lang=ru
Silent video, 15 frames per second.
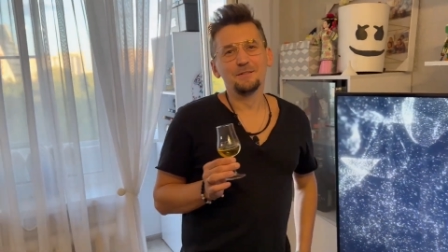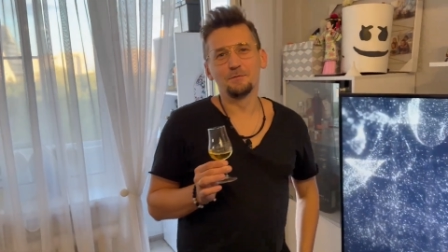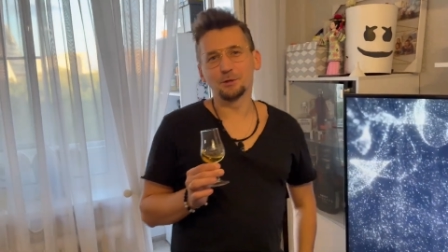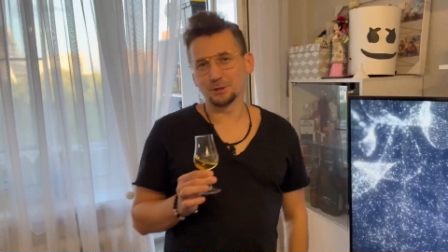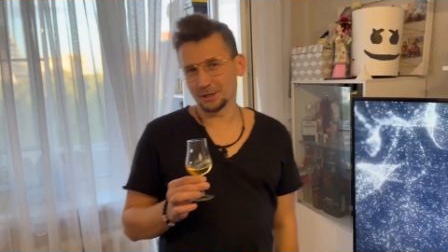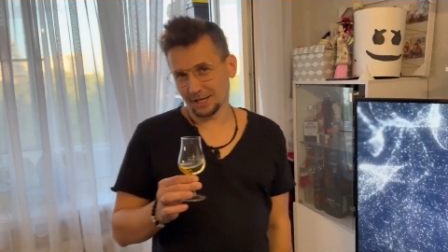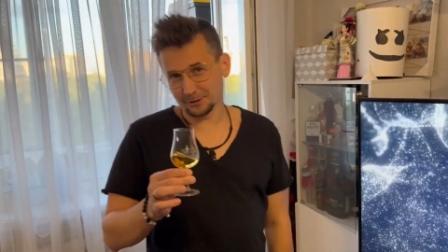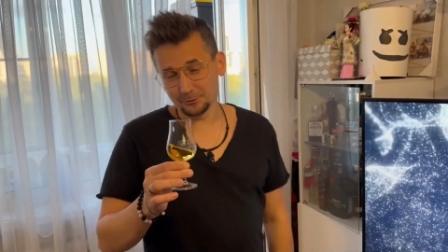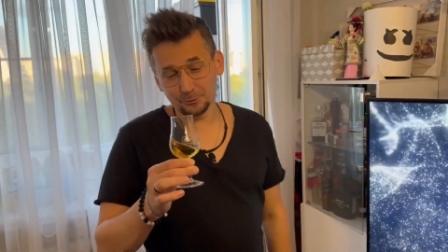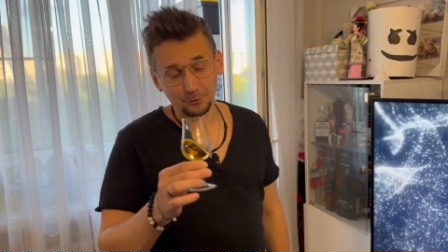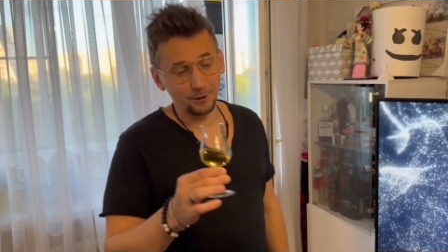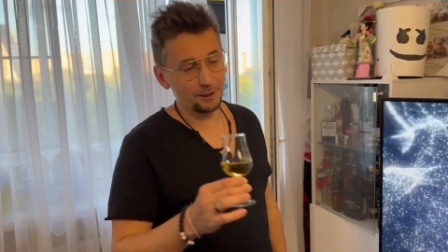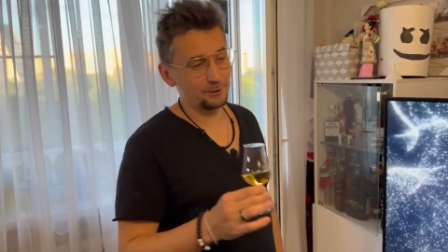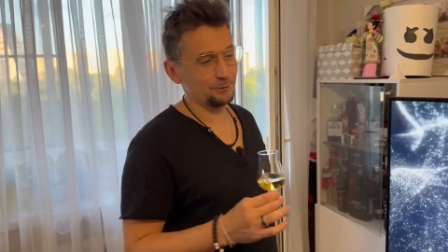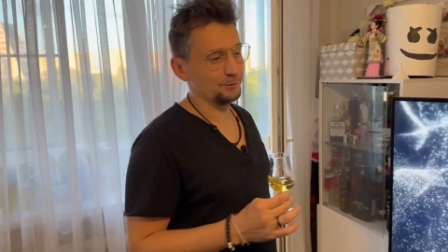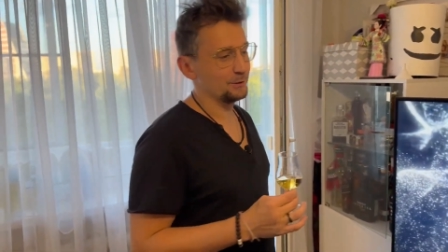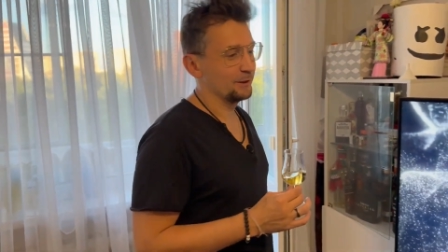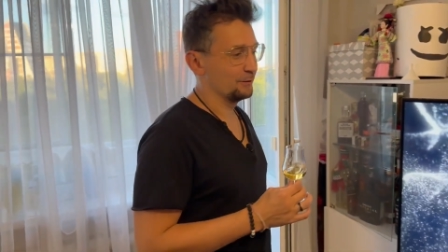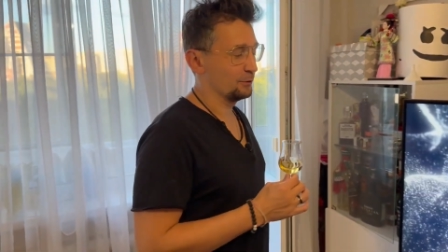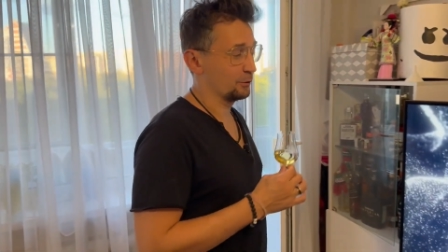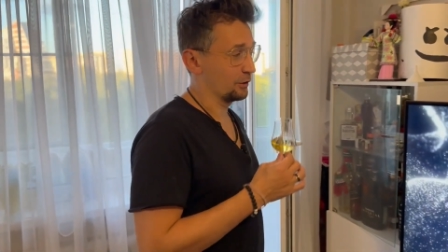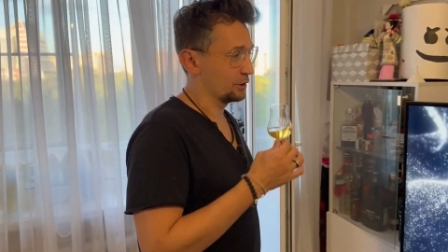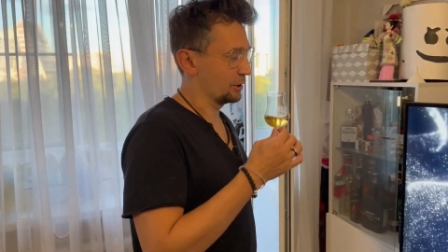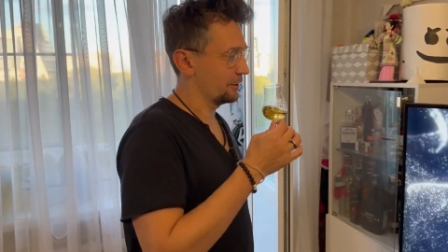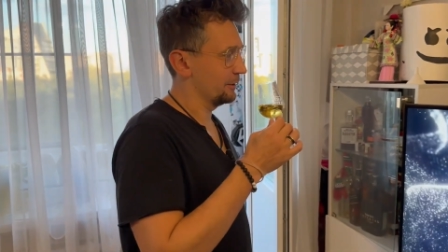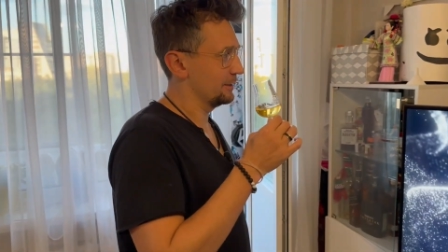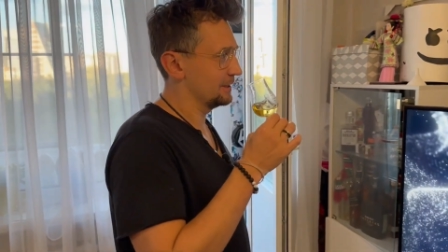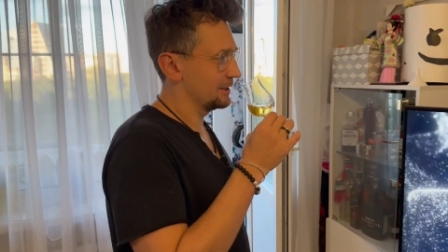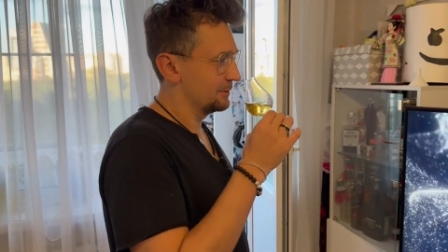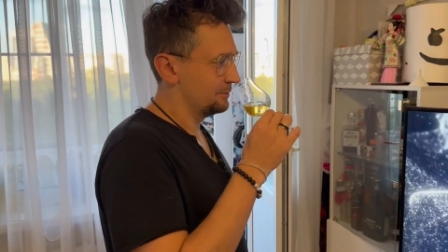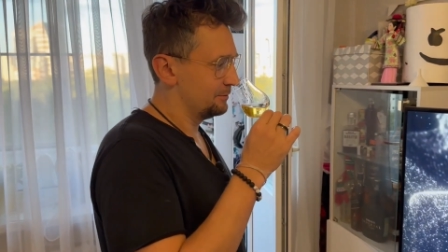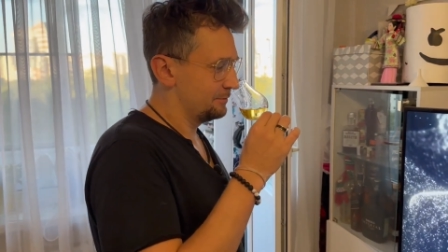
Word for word: Можно как-нибудь угарнуть, все-таки шотландцы.